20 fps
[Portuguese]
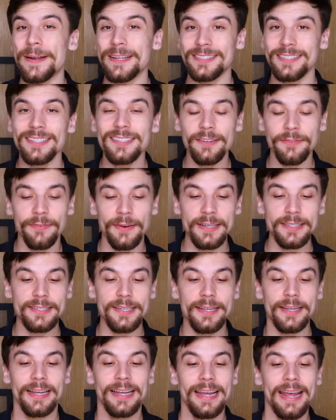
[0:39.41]
precisa
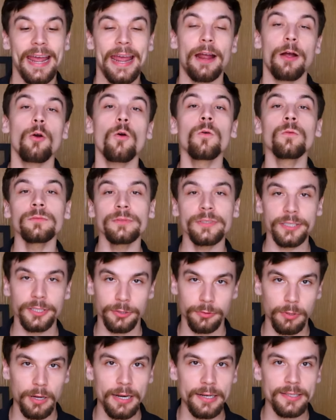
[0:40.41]
fazer é
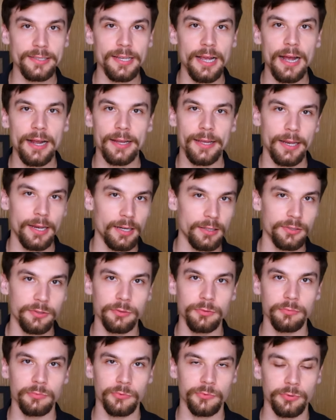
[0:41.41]
contextualizar aquele
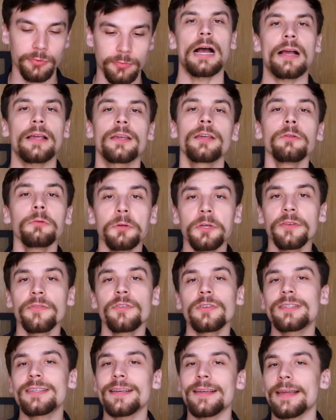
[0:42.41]
assunto. Aquilo que
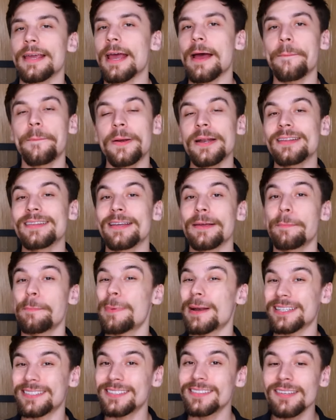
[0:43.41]
você quer aprender
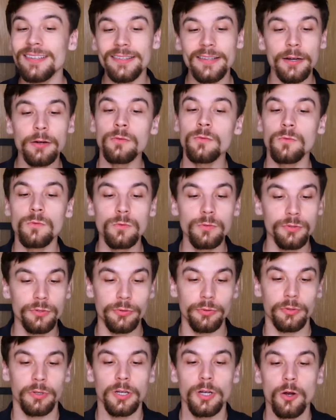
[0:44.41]
precisa ter um
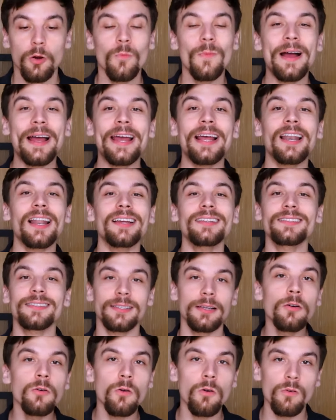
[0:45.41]
uso, uma
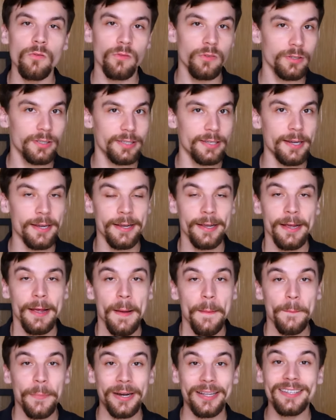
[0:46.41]
relação com você
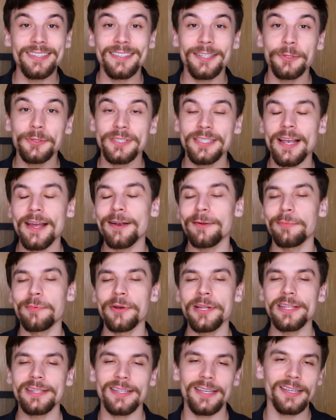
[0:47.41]
para que seu
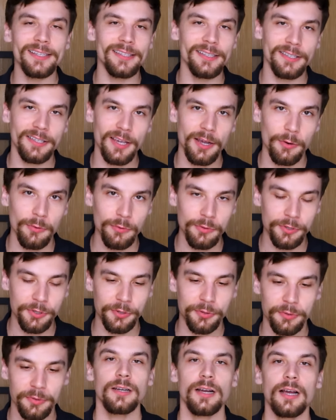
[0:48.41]
cérebro entenda que é
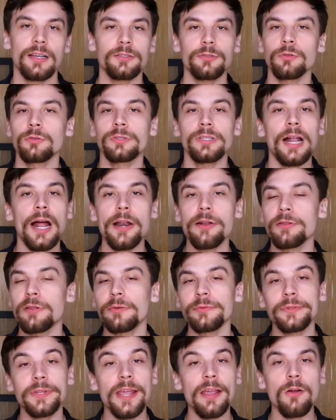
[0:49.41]
útil. Caso contrário,
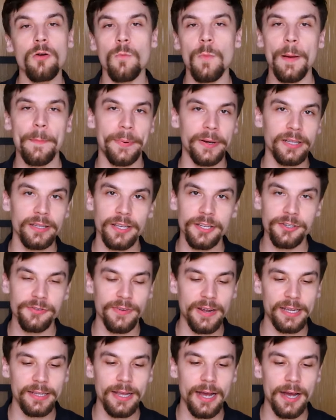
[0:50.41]
não tem como aprender de
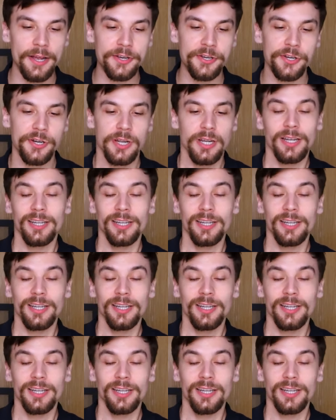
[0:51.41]
verdade